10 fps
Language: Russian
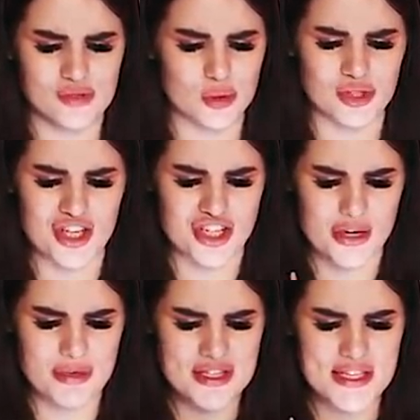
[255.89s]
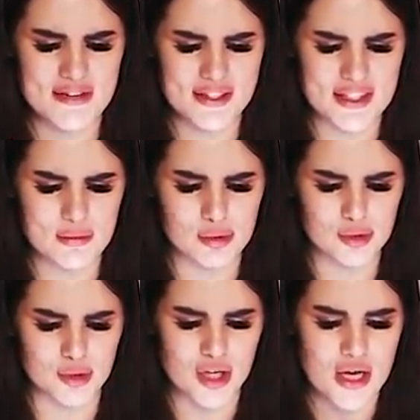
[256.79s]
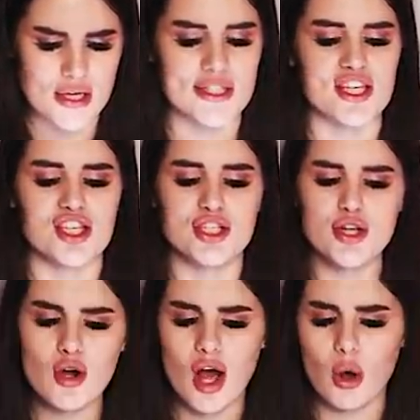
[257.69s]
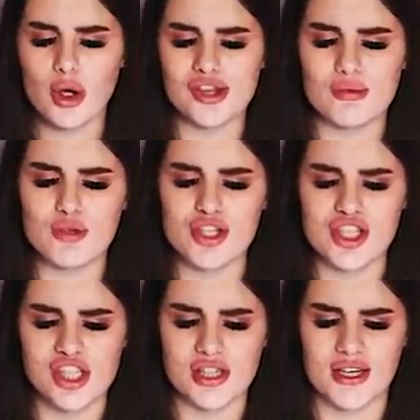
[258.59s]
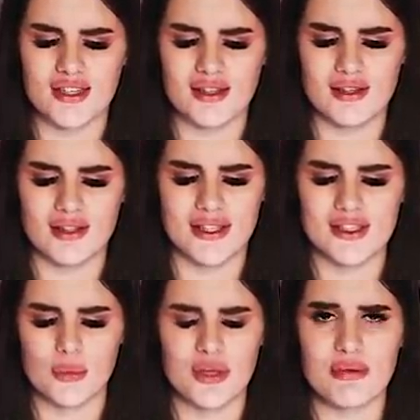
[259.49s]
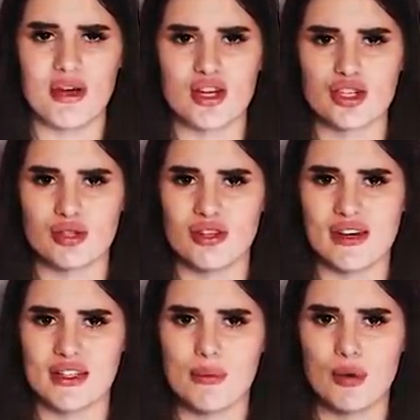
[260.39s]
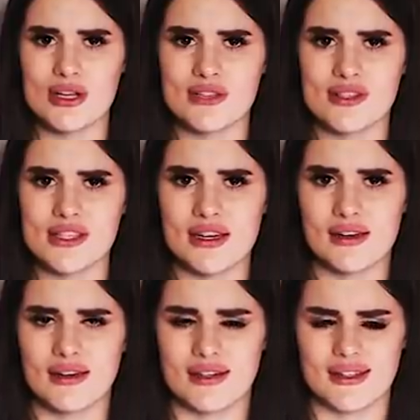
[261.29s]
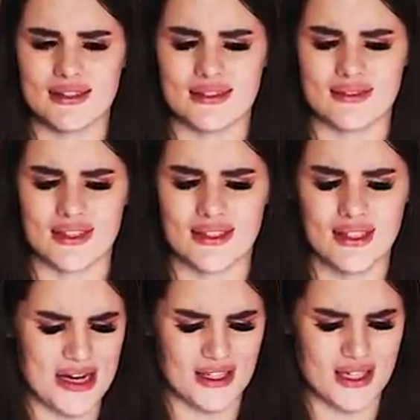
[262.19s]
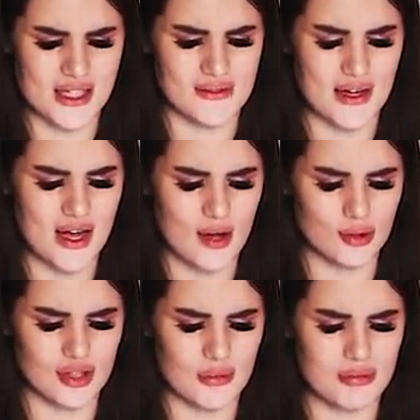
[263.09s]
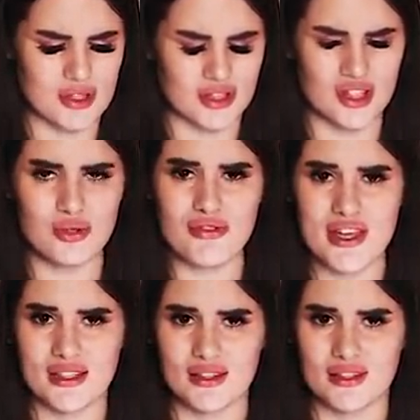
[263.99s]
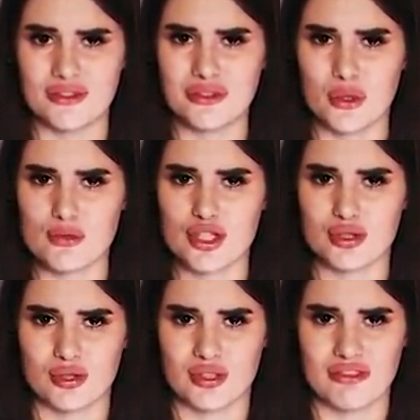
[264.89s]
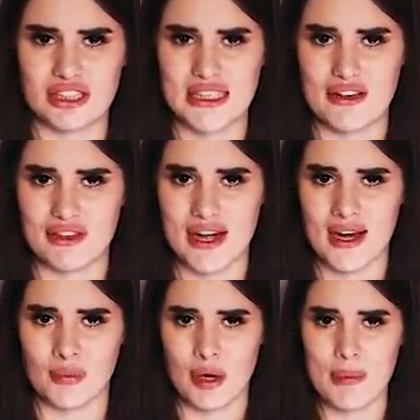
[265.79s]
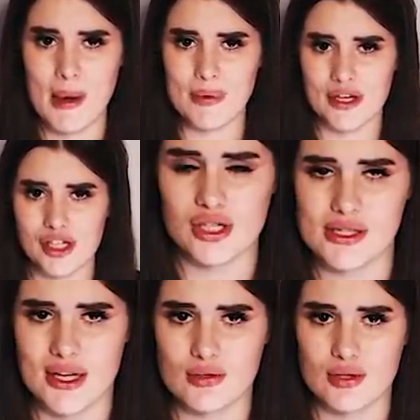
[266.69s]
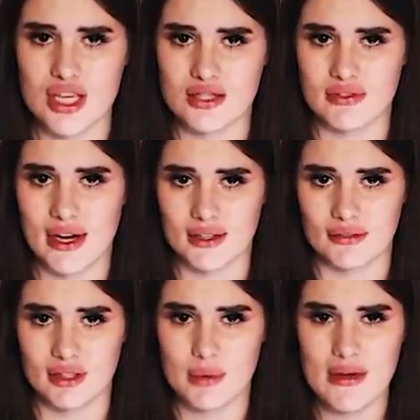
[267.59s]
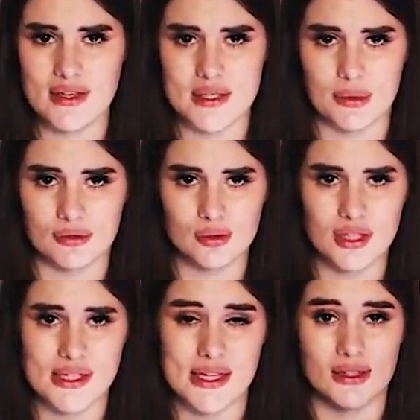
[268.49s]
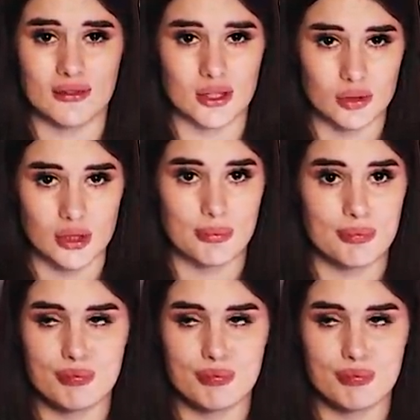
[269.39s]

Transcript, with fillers: тут даже комментировать не буду. Еще какой-то мужчина, э, я так понимаю, что, наверное, пользователь э, этого прекрасного аккаунта был не уверен в том, что на фотографии реально мой папа, и решил сразу 10 вариантов добавить, типа вдруг из этого кто-то